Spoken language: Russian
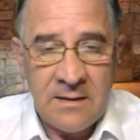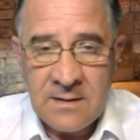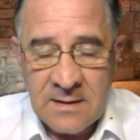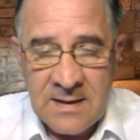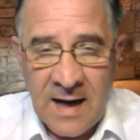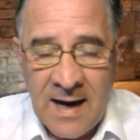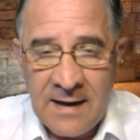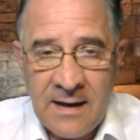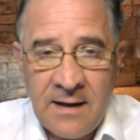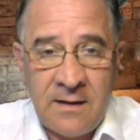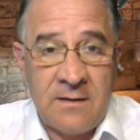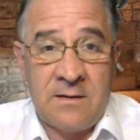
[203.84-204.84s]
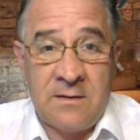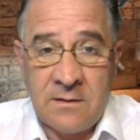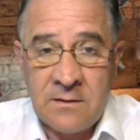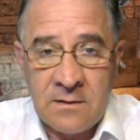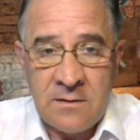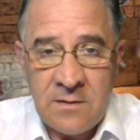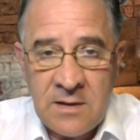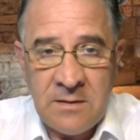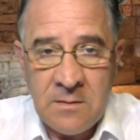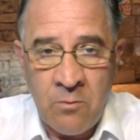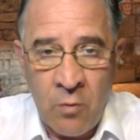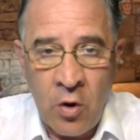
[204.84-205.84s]
Далее э,
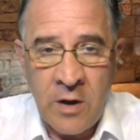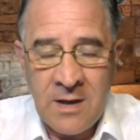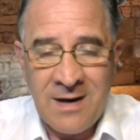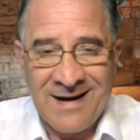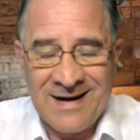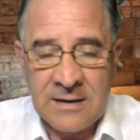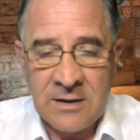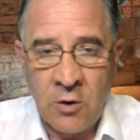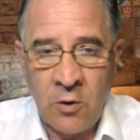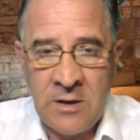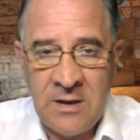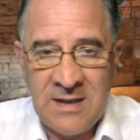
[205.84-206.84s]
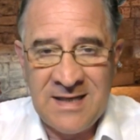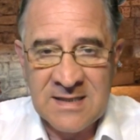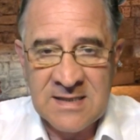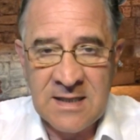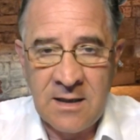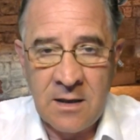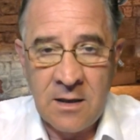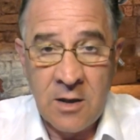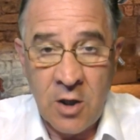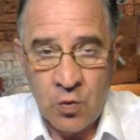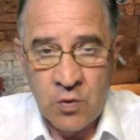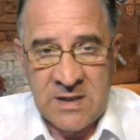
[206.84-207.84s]
мой родной язык
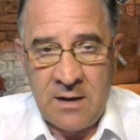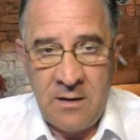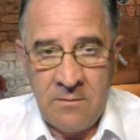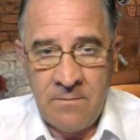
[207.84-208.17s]
русский.